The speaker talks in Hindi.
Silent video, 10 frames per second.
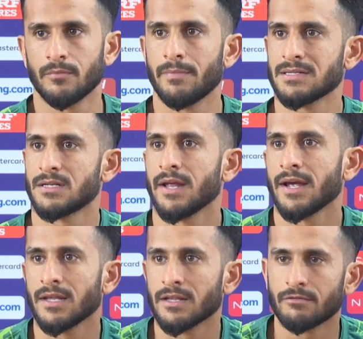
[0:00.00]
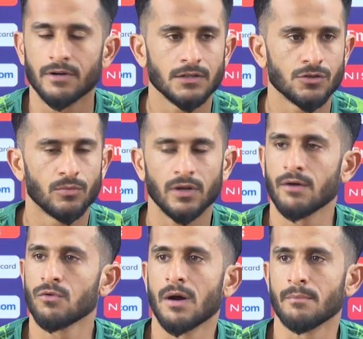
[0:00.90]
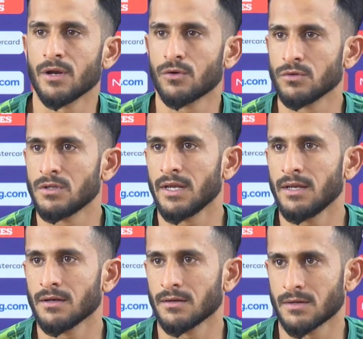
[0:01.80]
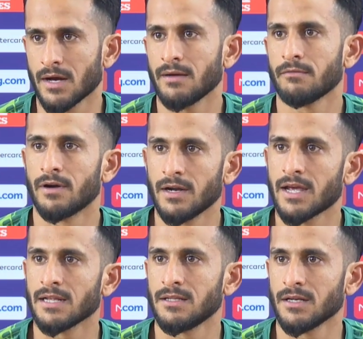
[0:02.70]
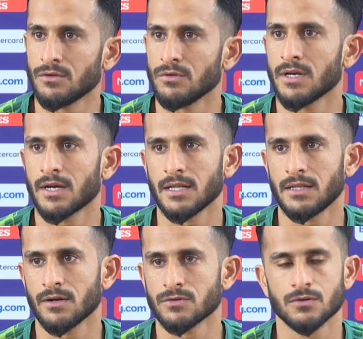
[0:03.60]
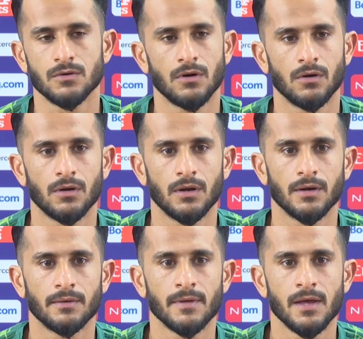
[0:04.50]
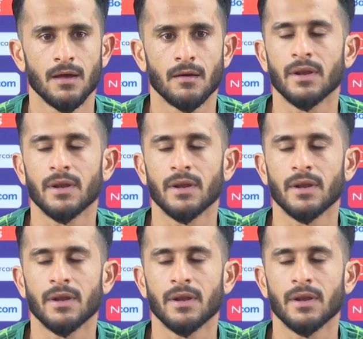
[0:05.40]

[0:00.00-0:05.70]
बेस्ट अटैक इन द वर्ल्ड जो बोला वो हमने खुद नहीं कहा वर्ल्ड कहती है दुनिया कहती है उसको और uh,